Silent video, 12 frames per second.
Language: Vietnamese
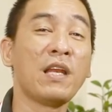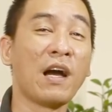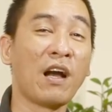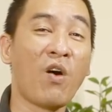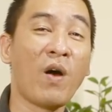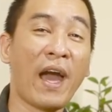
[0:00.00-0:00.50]

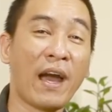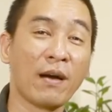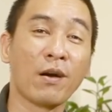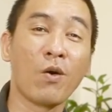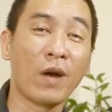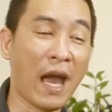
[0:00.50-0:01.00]
lần khó khăn
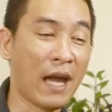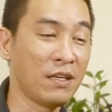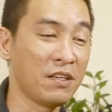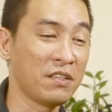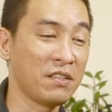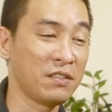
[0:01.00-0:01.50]
con cái
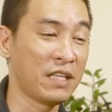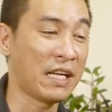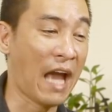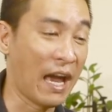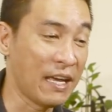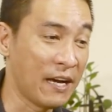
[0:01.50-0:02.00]
nó tranh
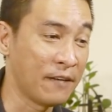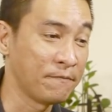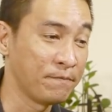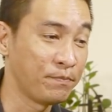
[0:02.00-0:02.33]
cãi ha